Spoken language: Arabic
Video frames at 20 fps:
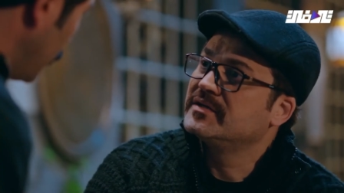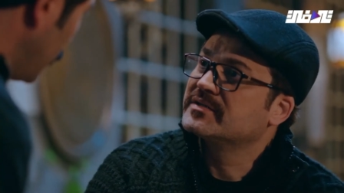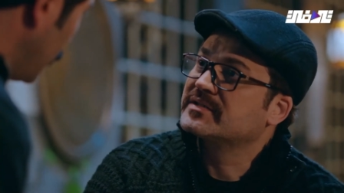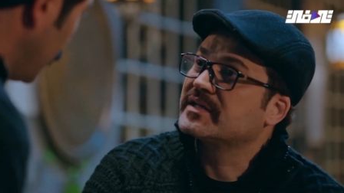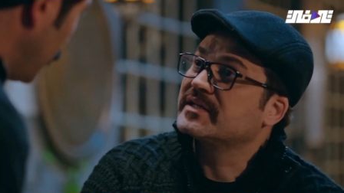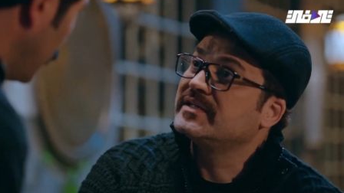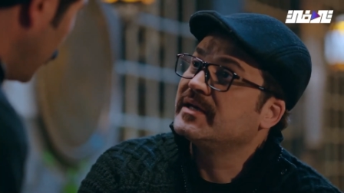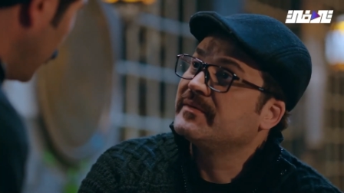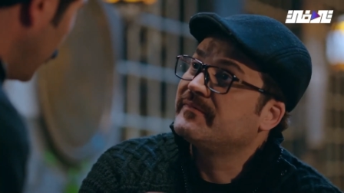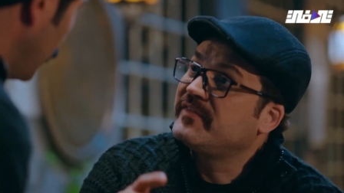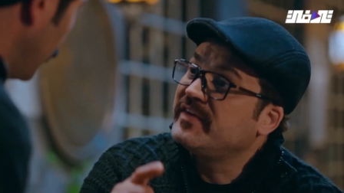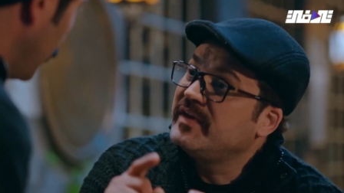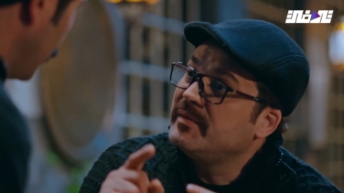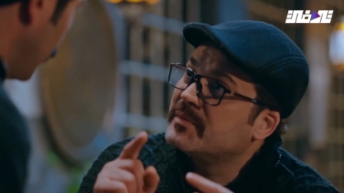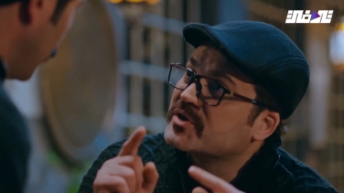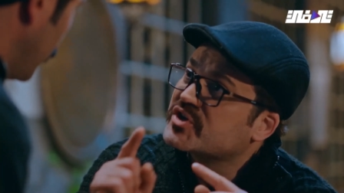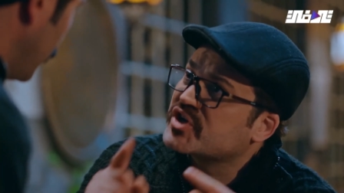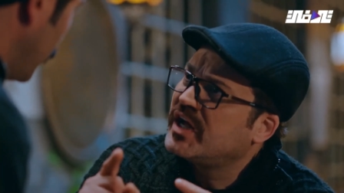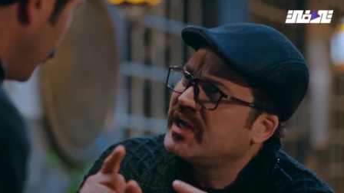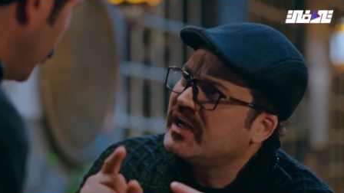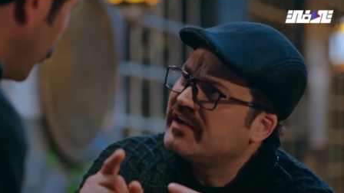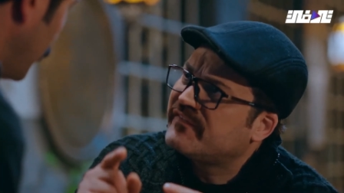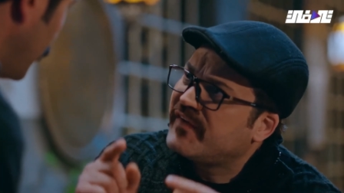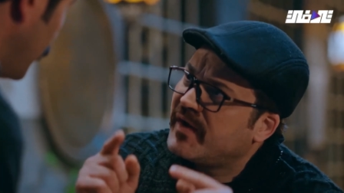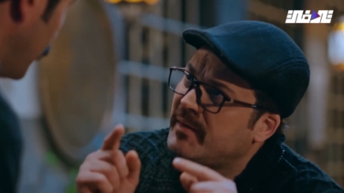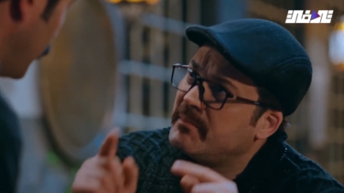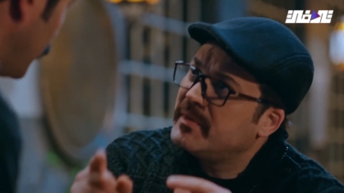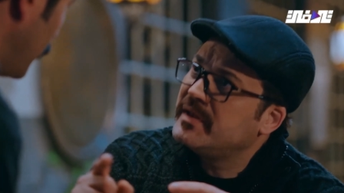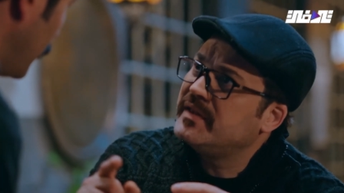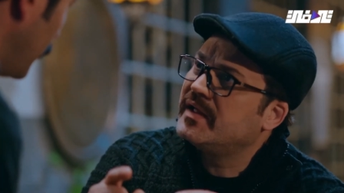طيب في مجال
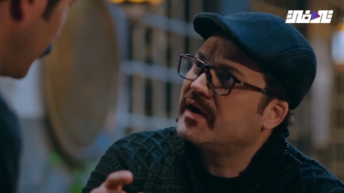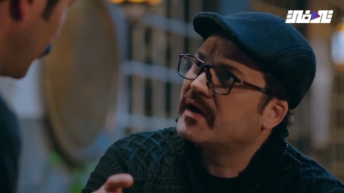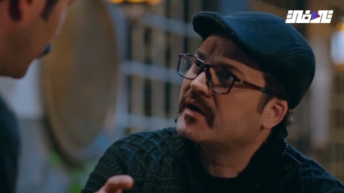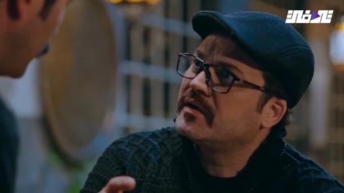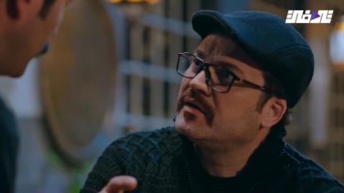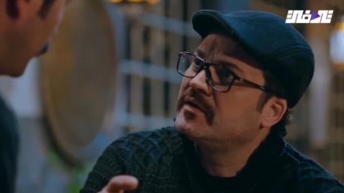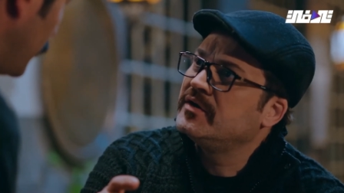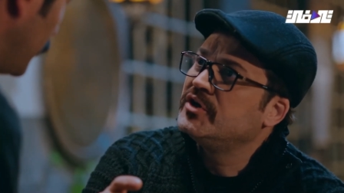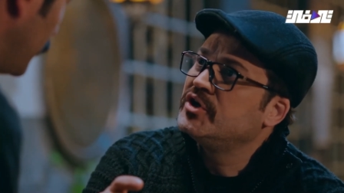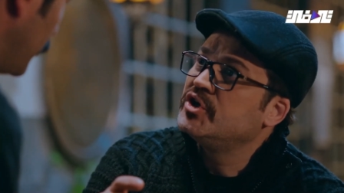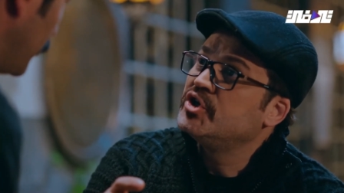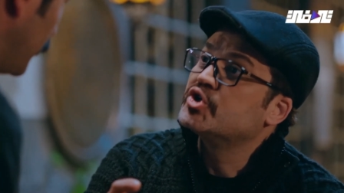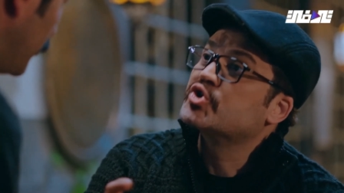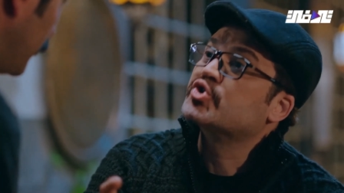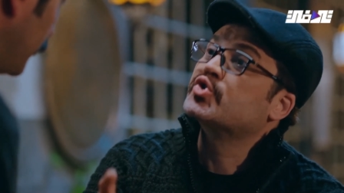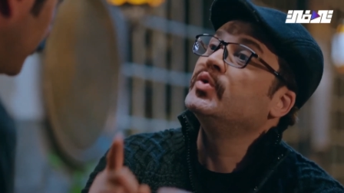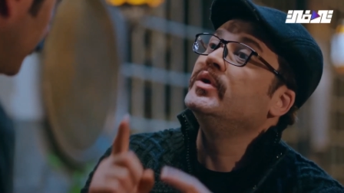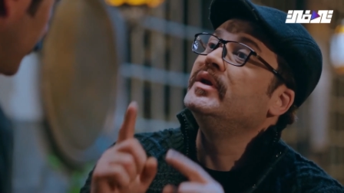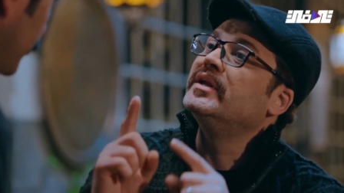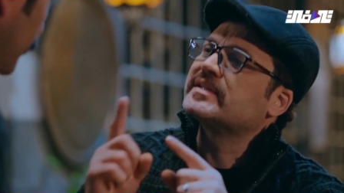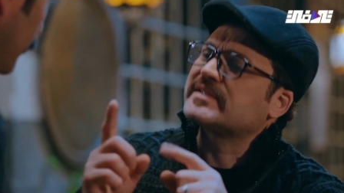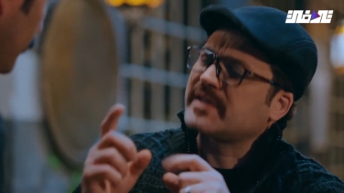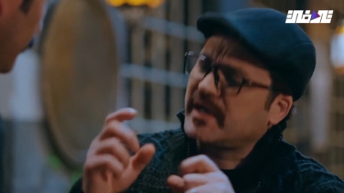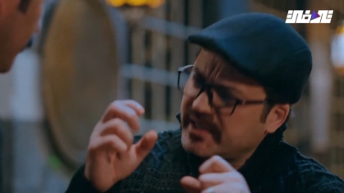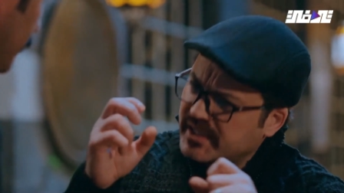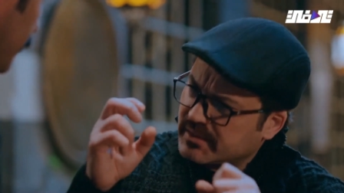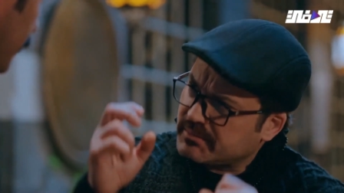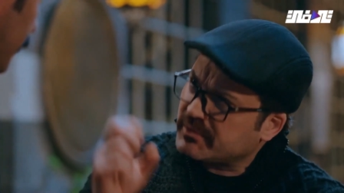افهم منك شو اللي صاير